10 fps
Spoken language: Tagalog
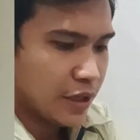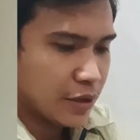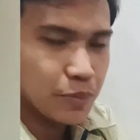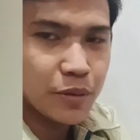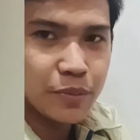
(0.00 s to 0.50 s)

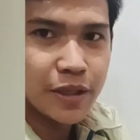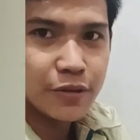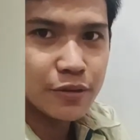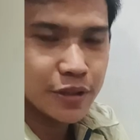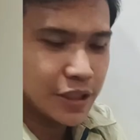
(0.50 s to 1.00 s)
Ang
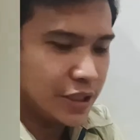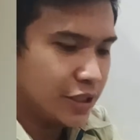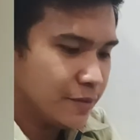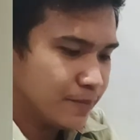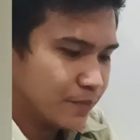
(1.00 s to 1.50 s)
primerong
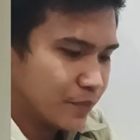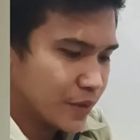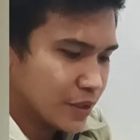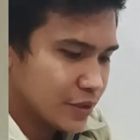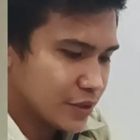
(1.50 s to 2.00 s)
ni
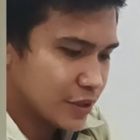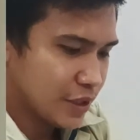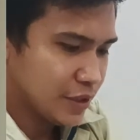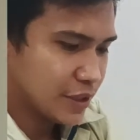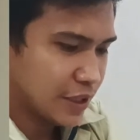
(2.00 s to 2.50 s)

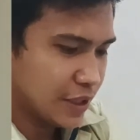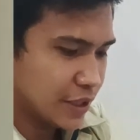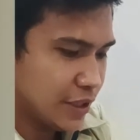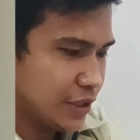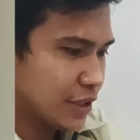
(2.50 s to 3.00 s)
Sensei
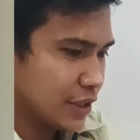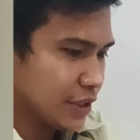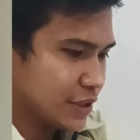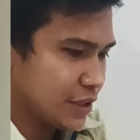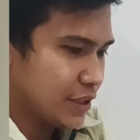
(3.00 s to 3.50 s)
ang
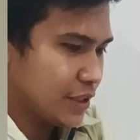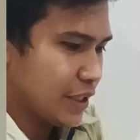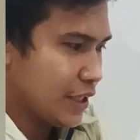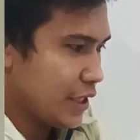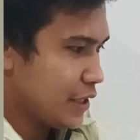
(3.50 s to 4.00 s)
entry, si
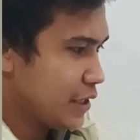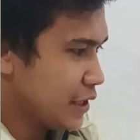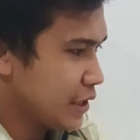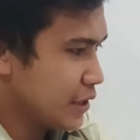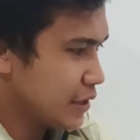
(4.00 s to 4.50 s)
Yeda
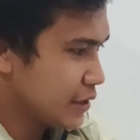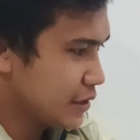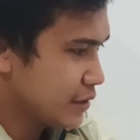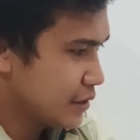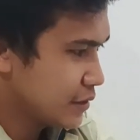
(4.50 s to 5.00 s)
Idil.
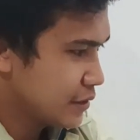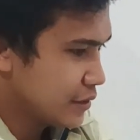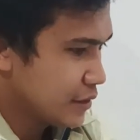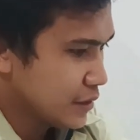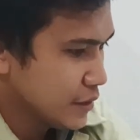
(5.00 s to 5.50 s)

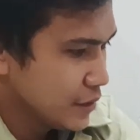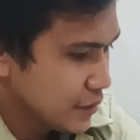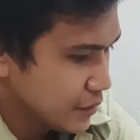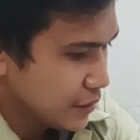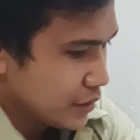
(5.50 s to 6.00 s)

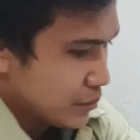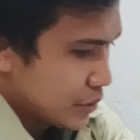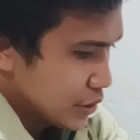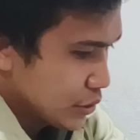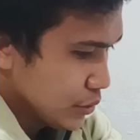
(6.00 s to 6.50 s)

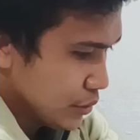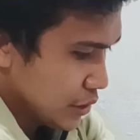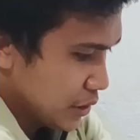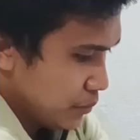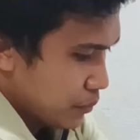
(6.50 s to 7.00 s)
Number 2,
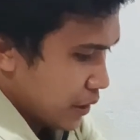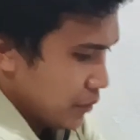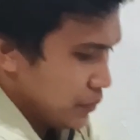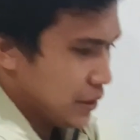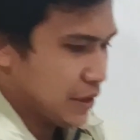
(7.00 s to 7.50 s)
si
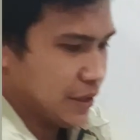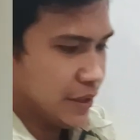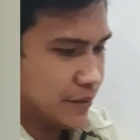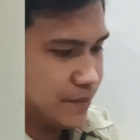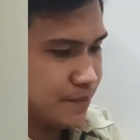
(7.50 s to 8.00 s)
Barbie.